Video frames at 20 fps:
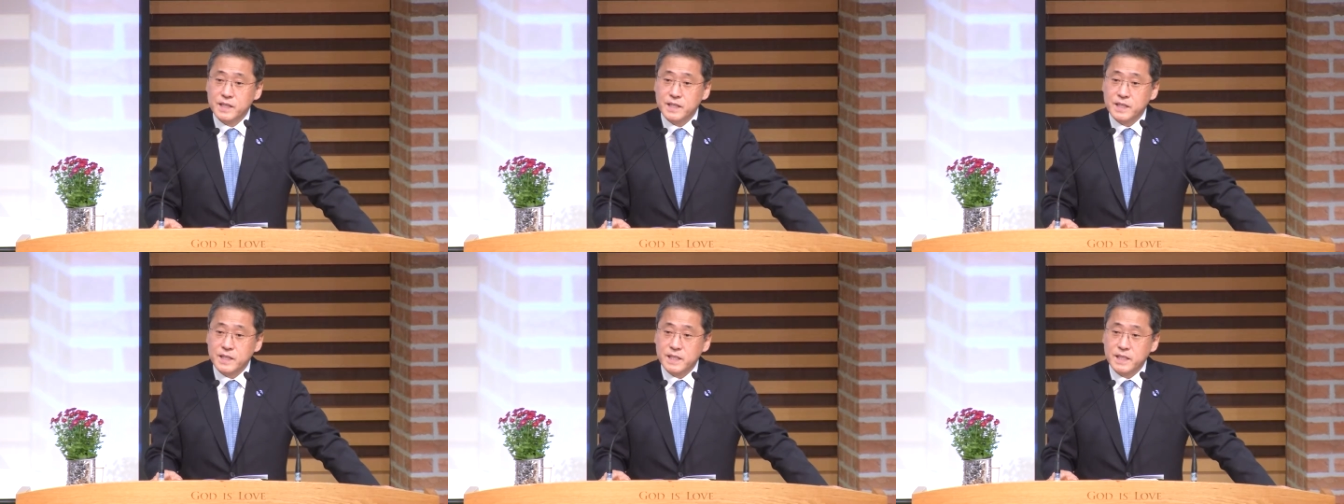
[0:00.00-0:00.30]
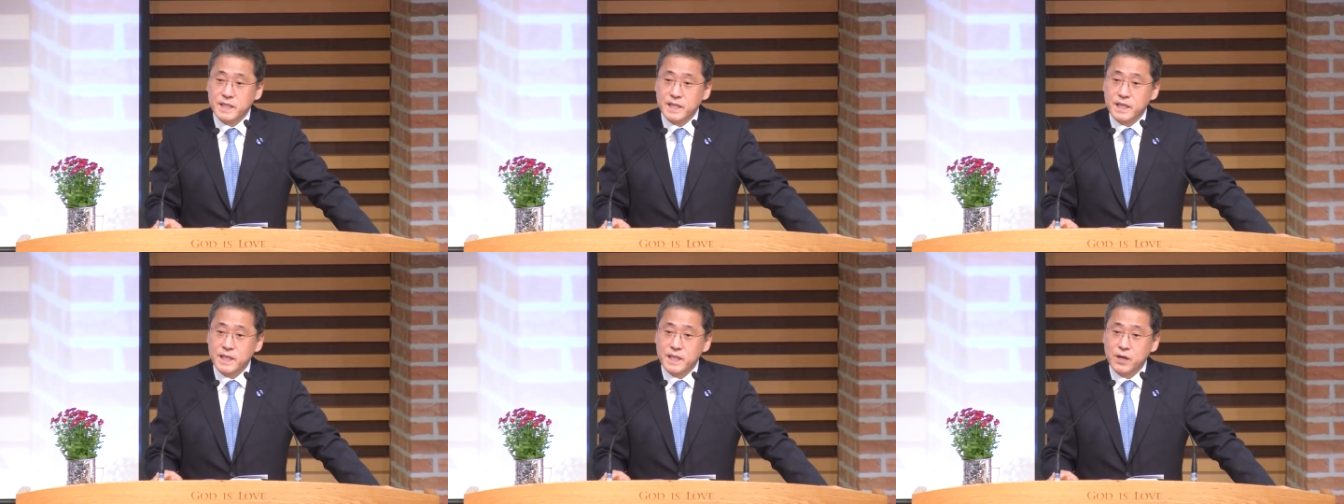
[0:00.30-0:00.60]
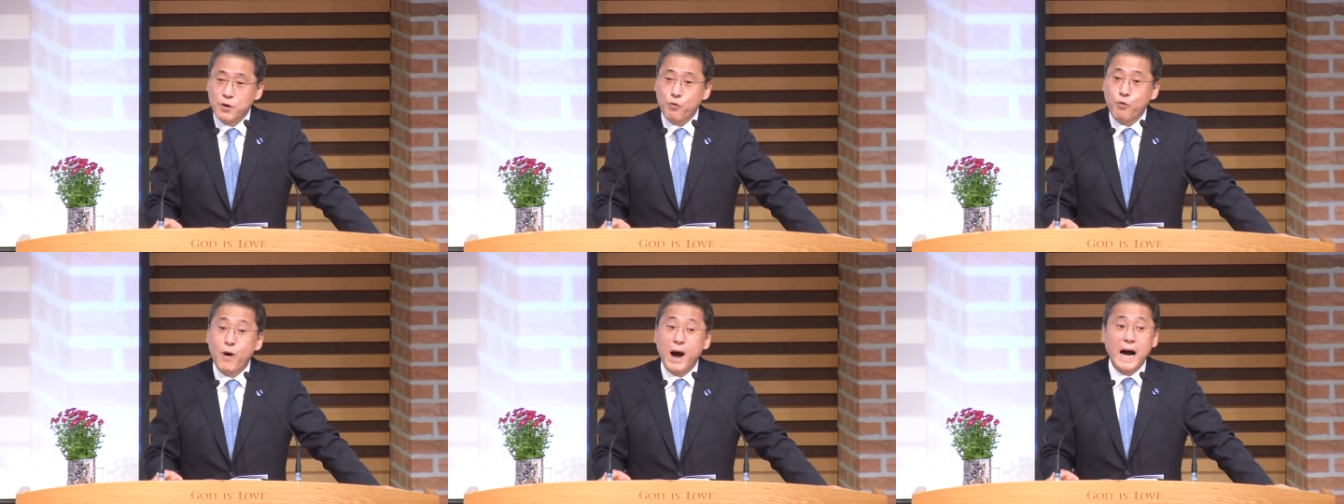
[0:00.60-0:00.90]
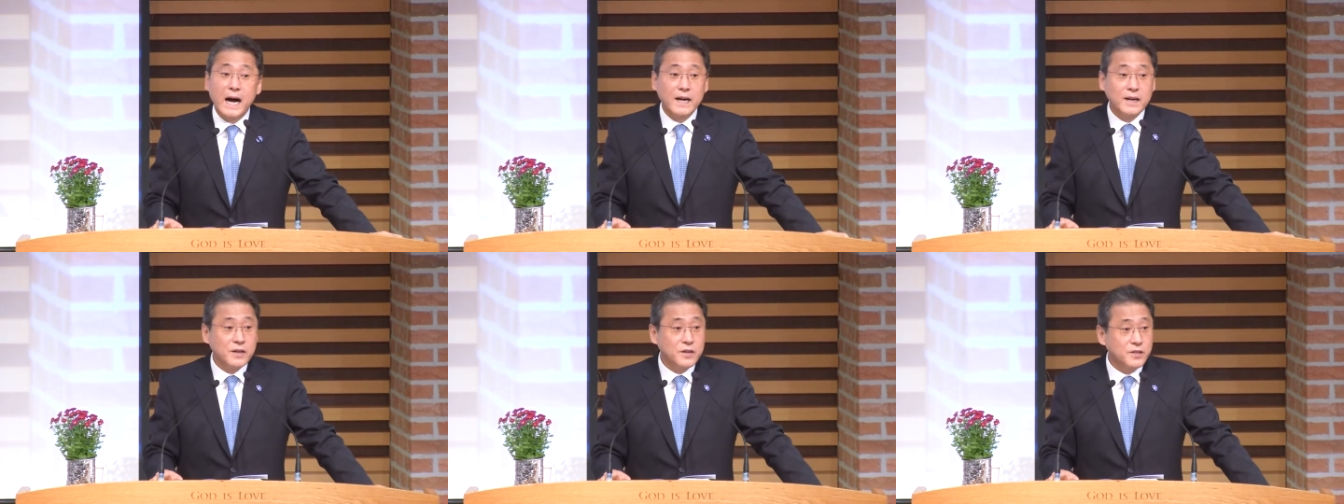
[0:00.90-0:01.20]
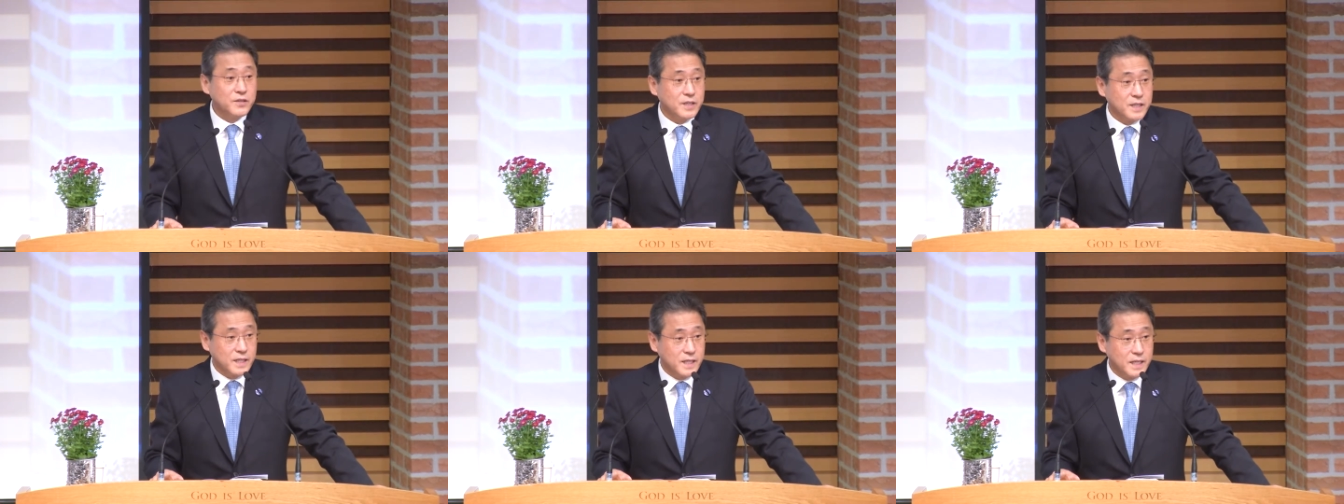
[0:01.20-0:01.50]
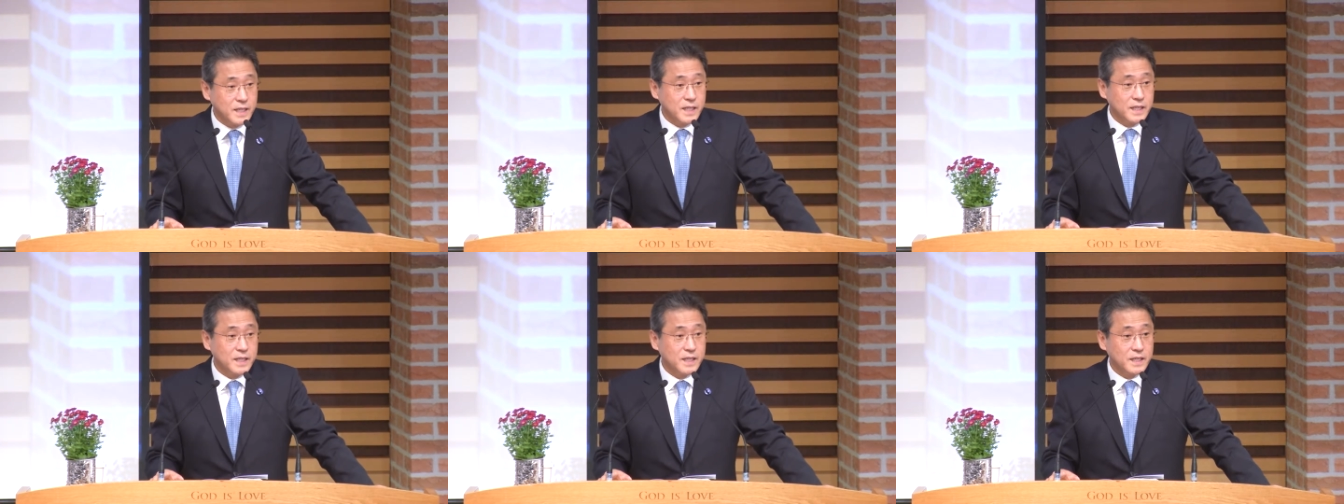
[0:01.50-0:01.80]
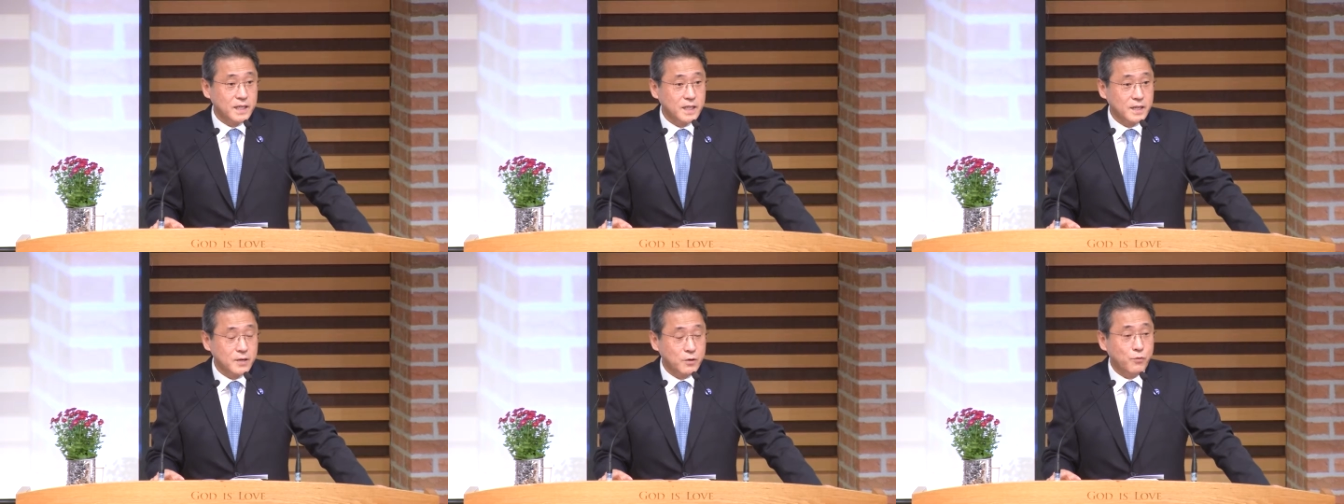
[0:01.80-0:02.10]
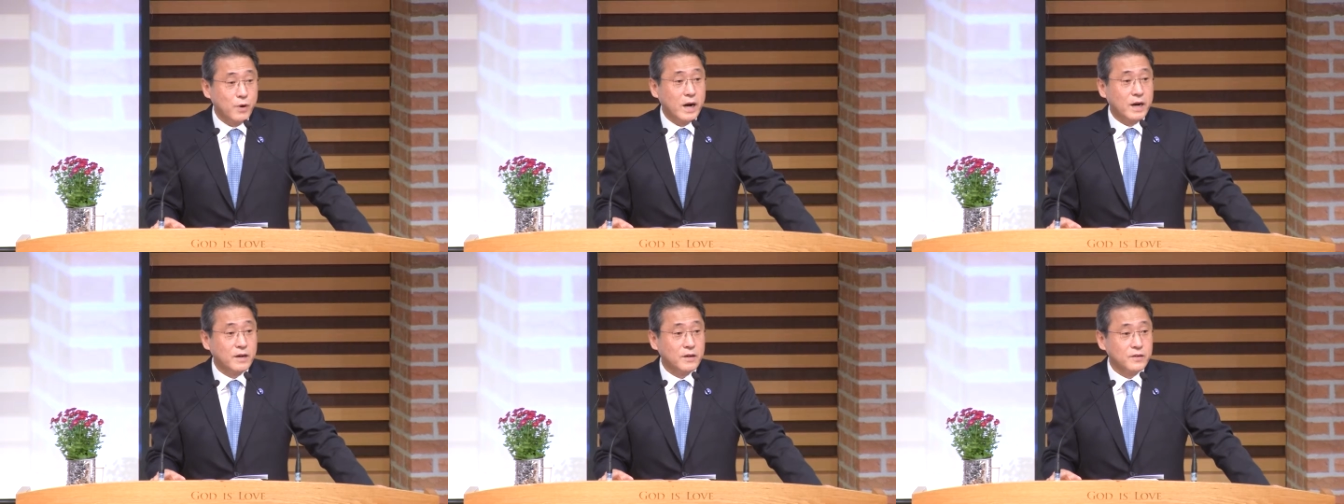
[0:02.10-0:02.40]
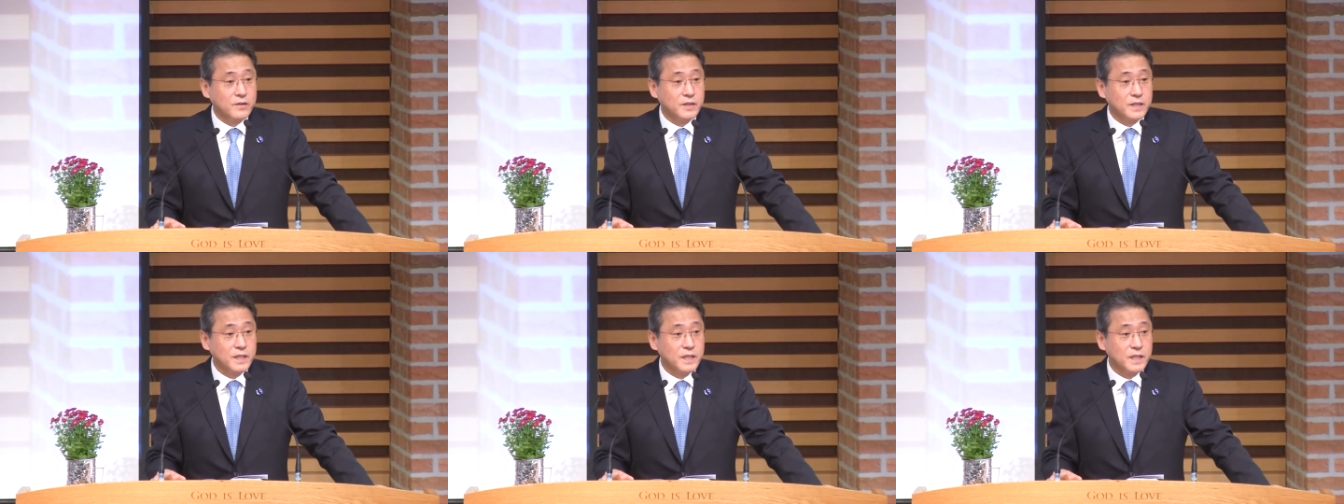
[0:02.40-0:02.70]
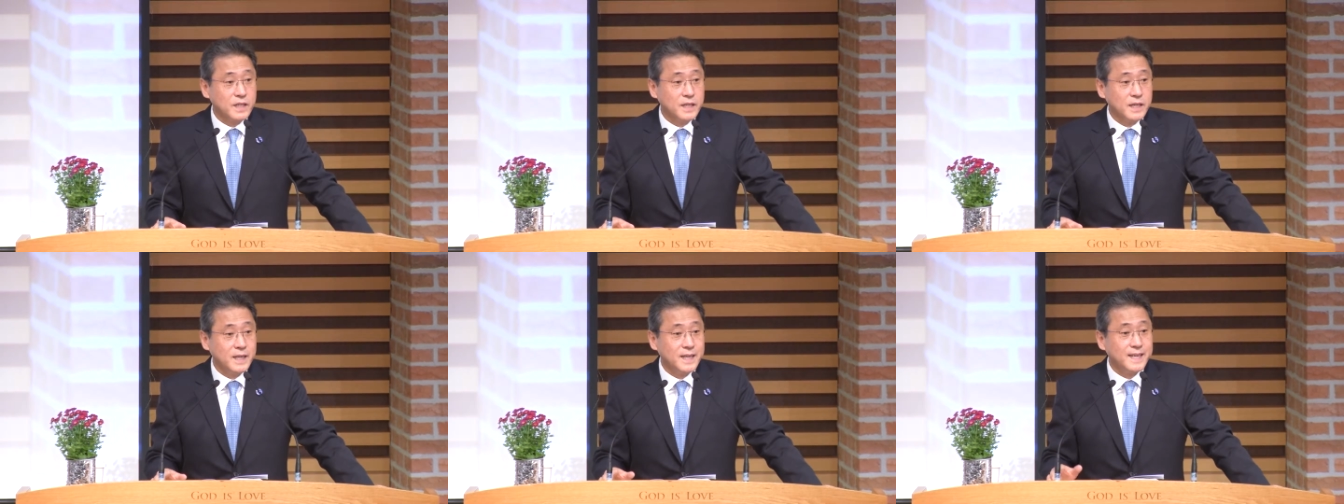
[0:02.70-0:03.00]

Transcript: 이제 왕건이 왕건이